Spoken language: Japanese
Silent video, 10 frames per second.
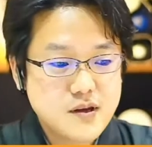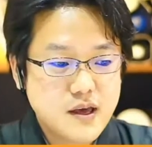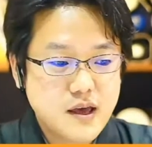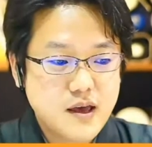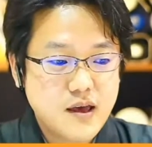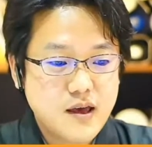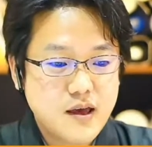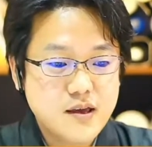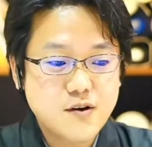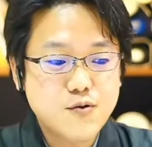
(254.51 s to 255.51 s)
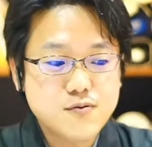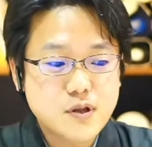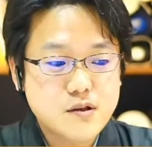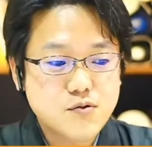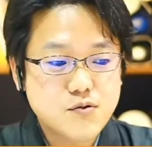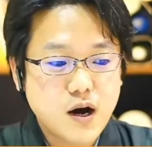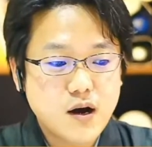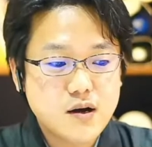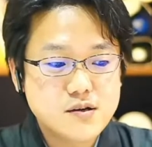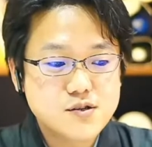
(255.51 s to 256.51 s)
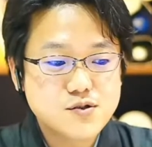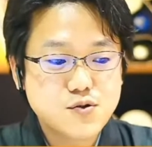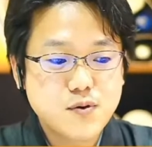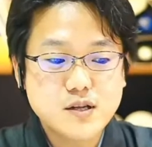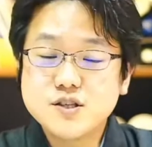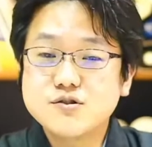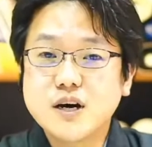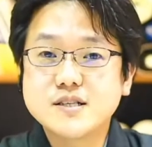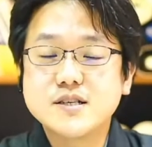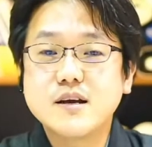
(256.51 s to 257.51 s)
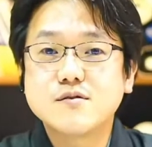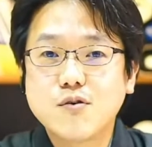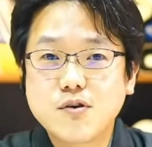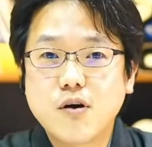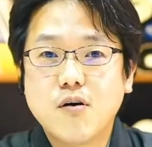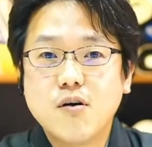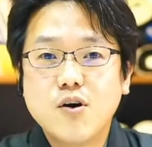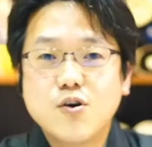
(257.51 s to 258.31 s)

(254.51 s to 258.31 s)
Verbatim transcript: えー、円谷呉服店とは、昭和28年創業、